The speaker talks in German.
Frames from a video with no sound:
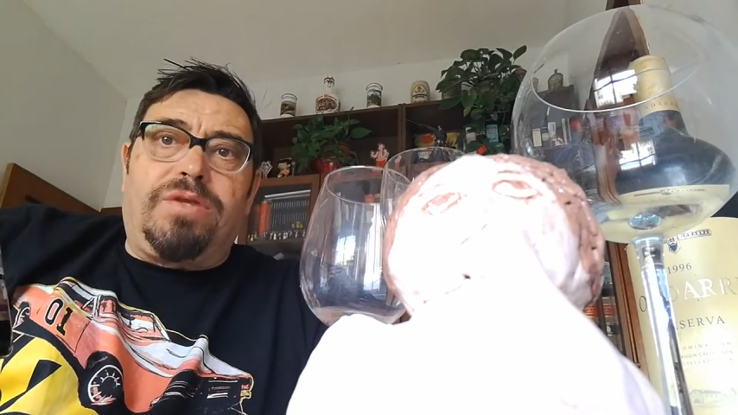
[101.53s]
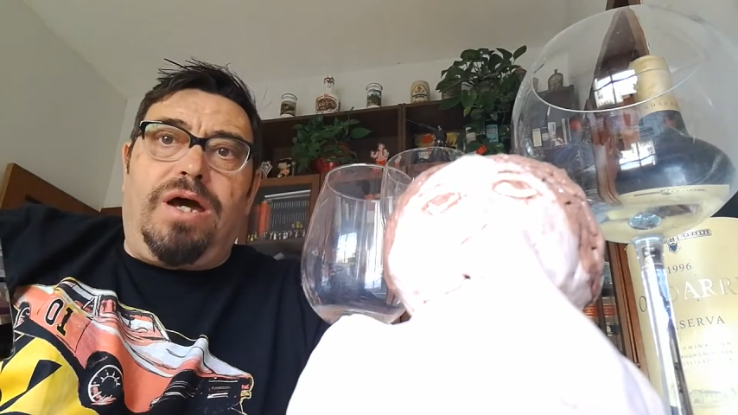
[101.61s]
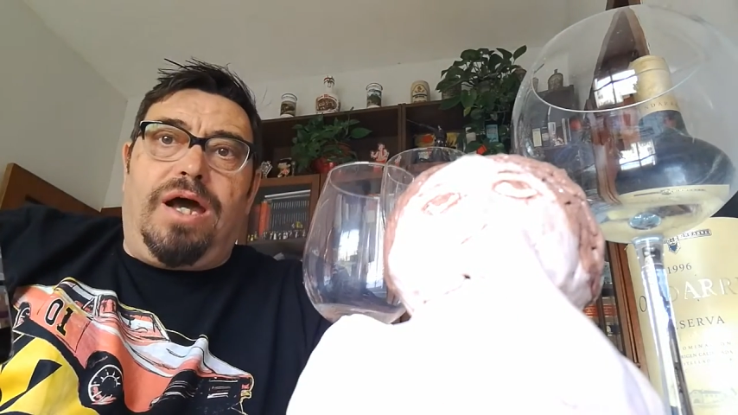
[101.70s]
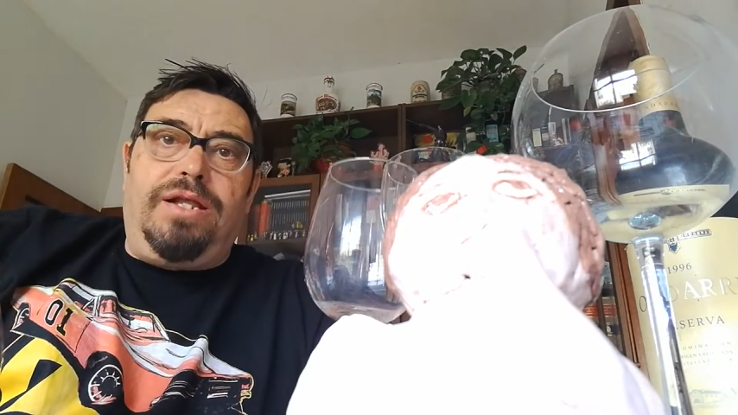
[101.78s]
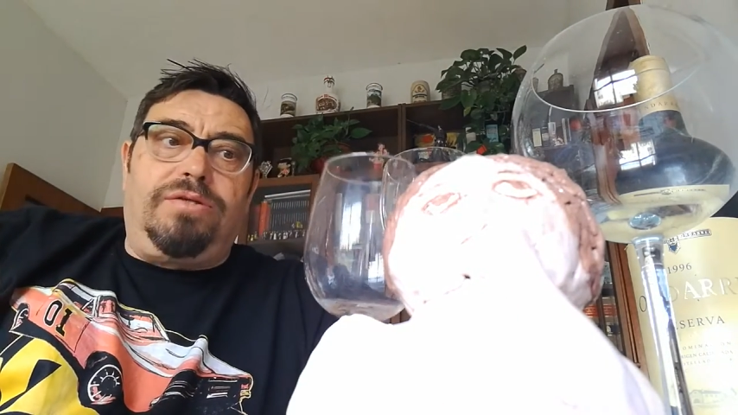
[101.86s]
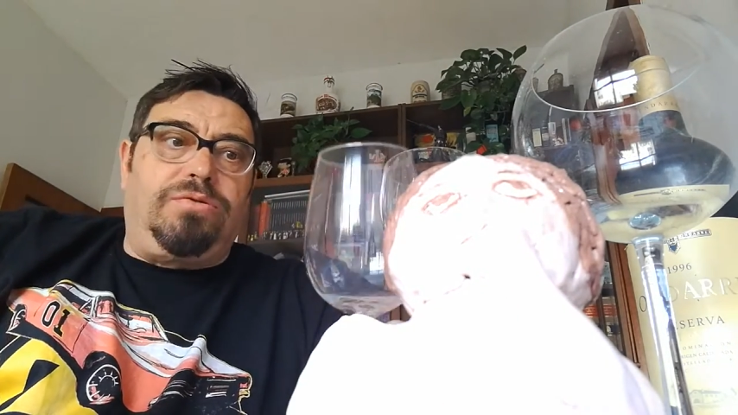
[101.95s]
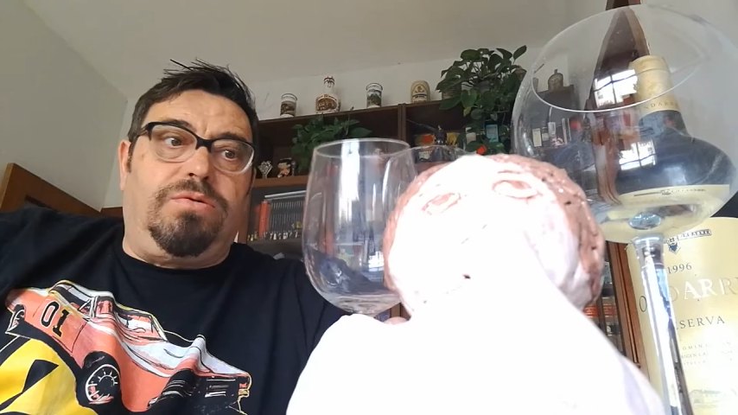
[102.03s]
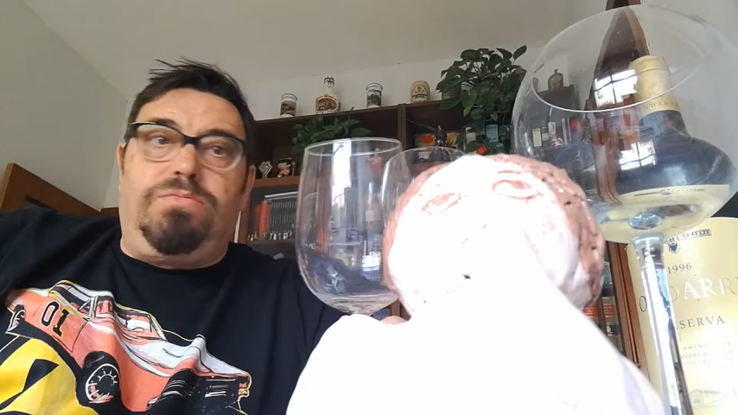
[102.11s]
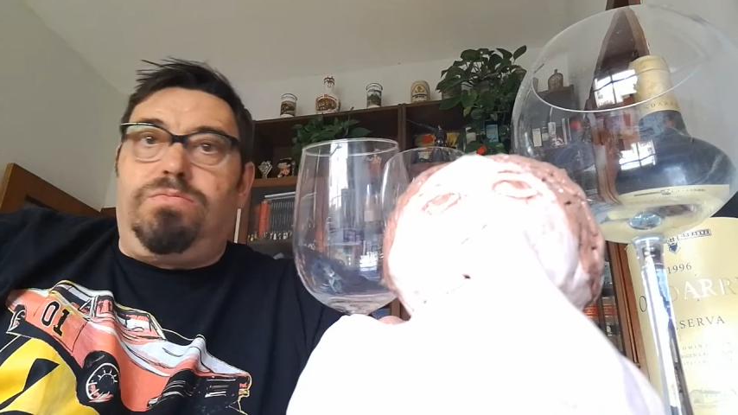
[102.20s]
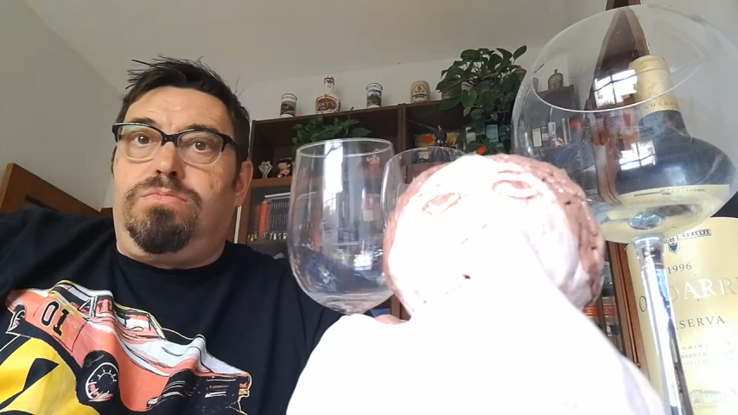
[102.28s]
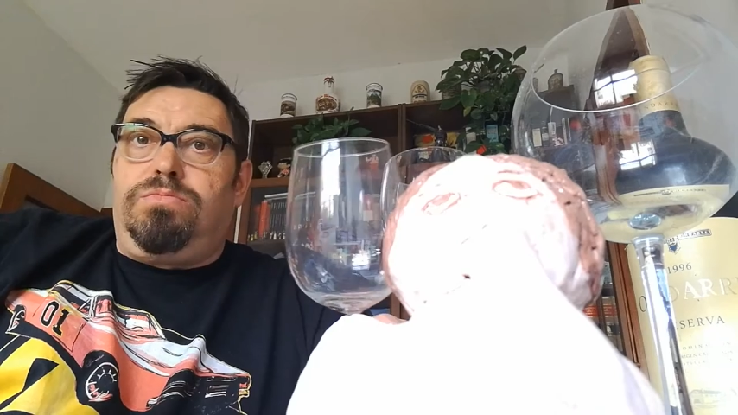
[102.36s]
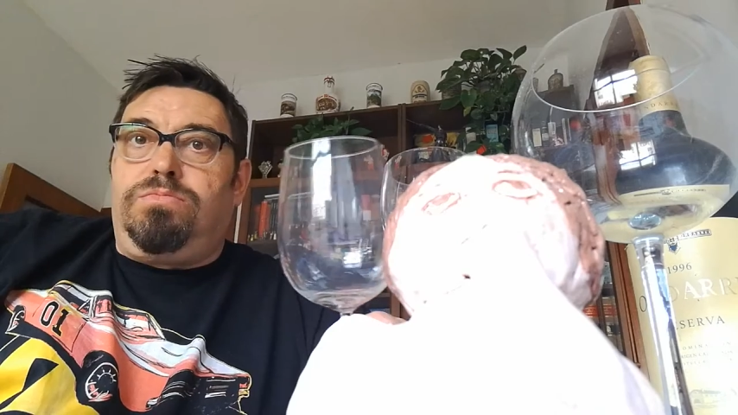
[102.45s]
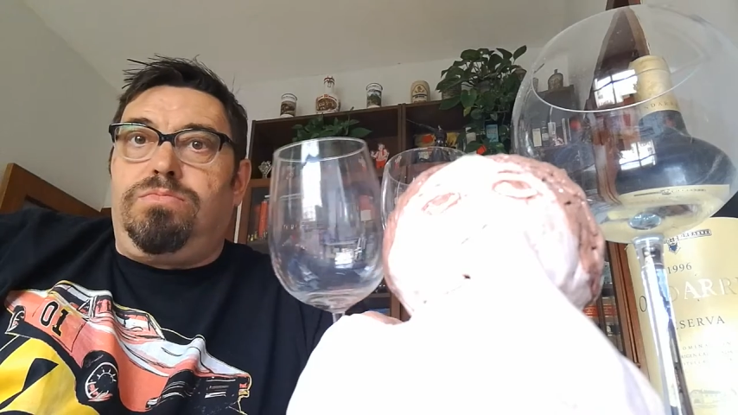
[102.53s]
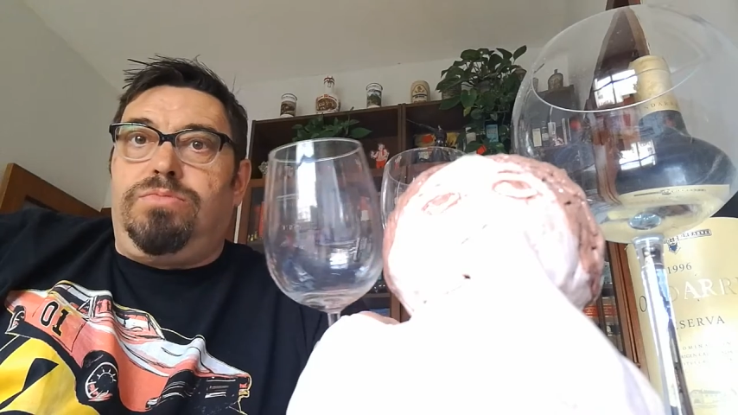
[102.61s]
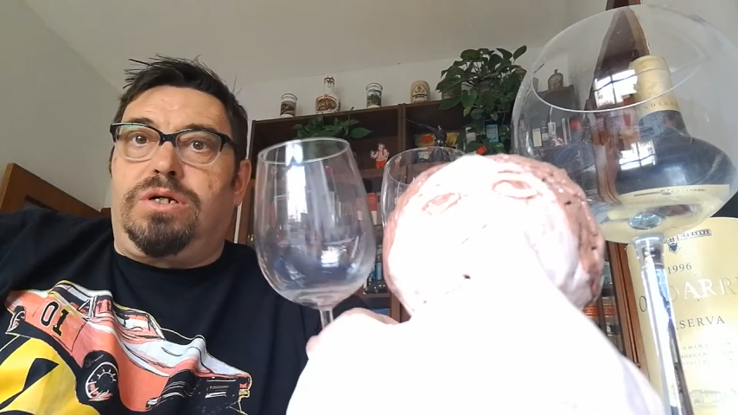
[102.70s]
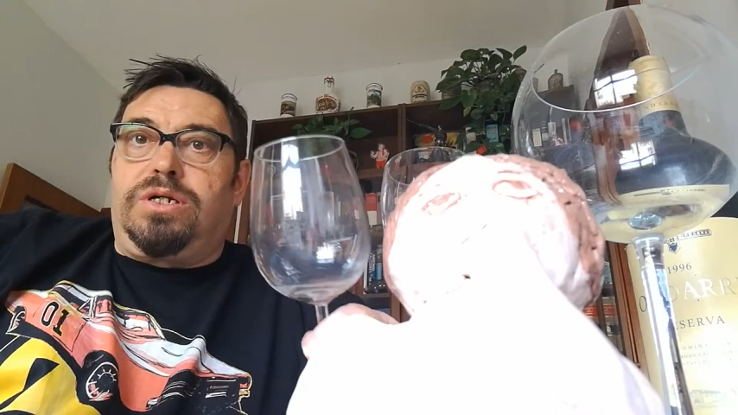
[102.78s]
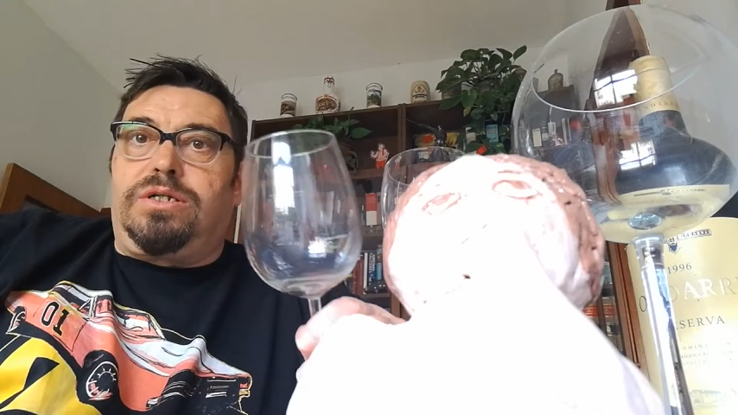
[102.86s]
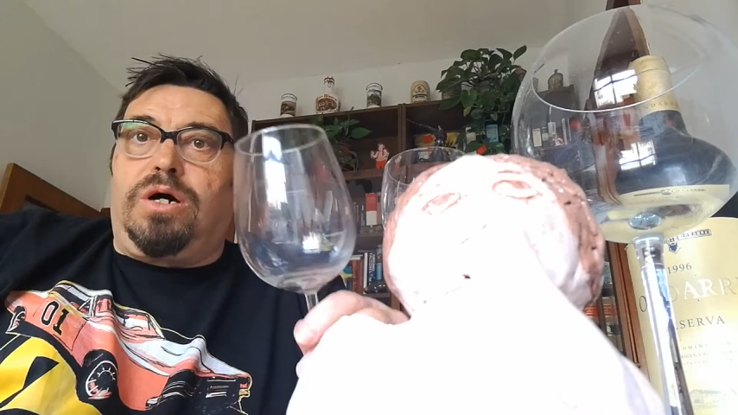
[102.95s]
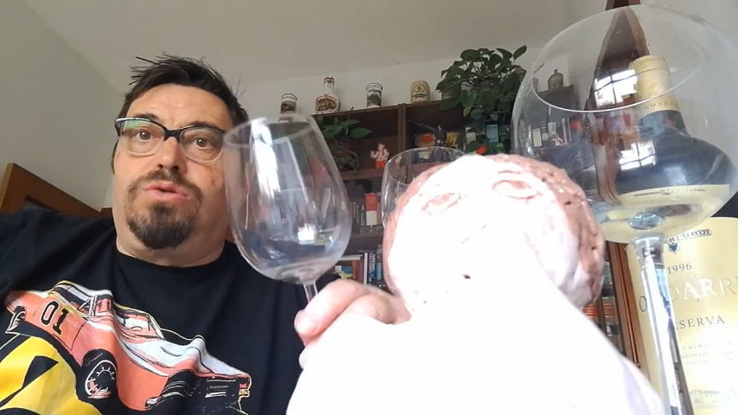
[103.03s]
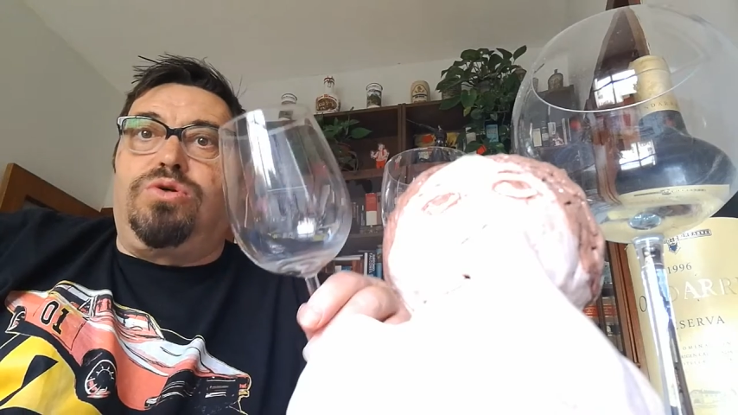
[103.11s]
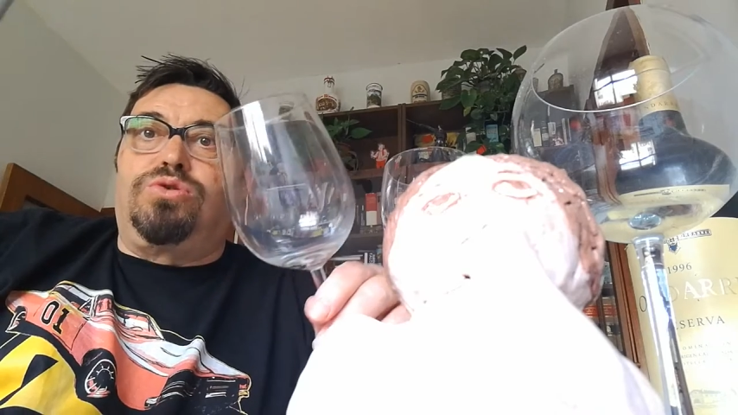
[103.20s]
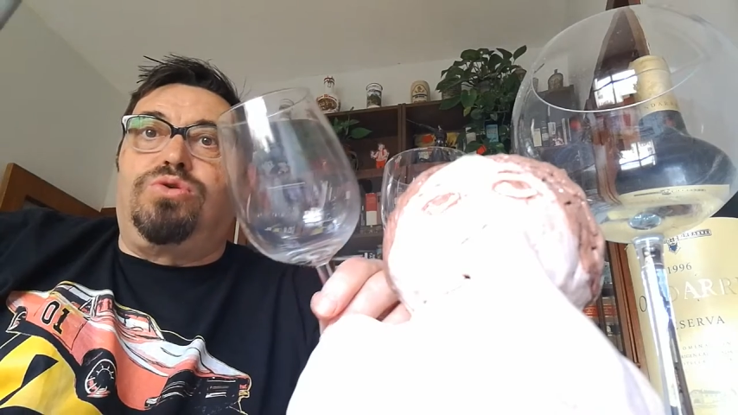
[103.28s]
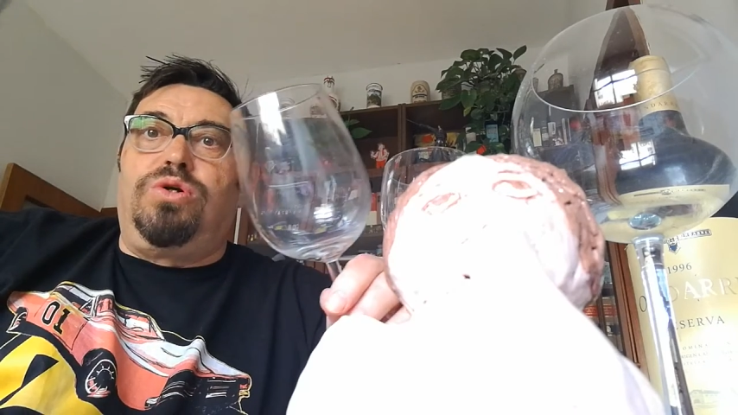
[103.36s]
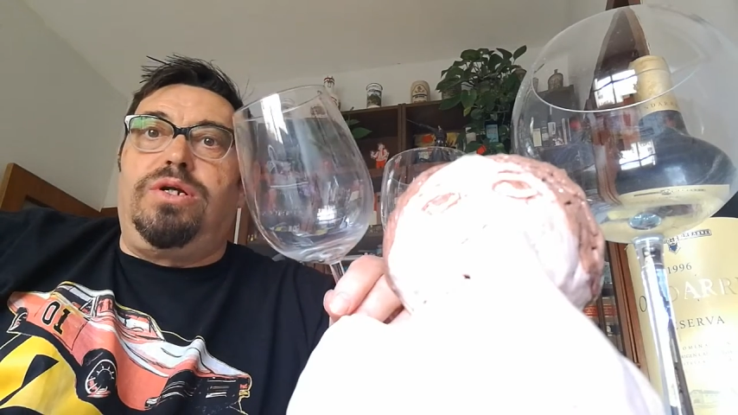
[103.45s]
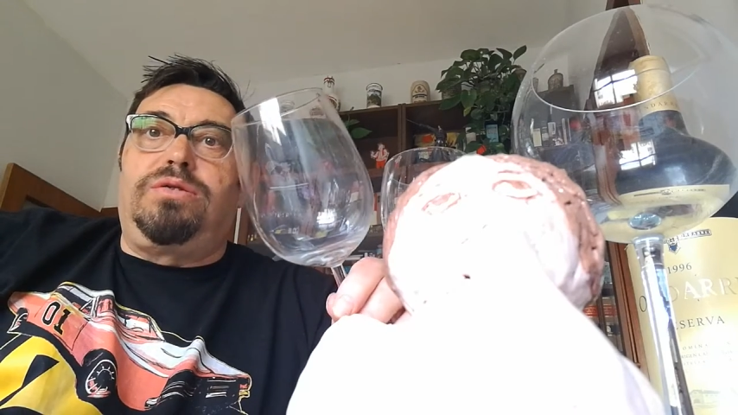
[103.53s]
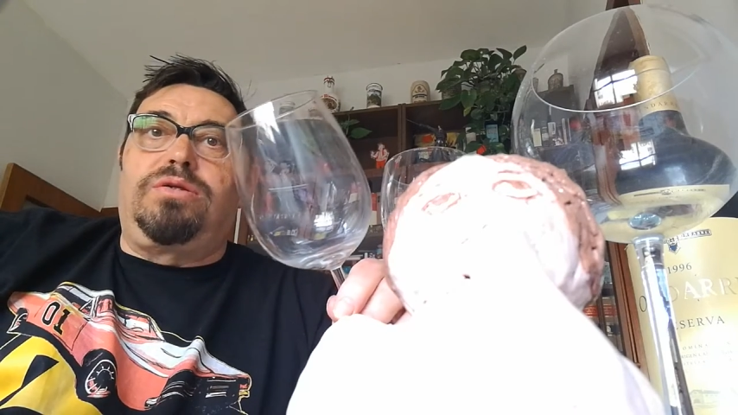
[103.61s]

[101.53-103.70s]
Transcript: also wirklich autochtone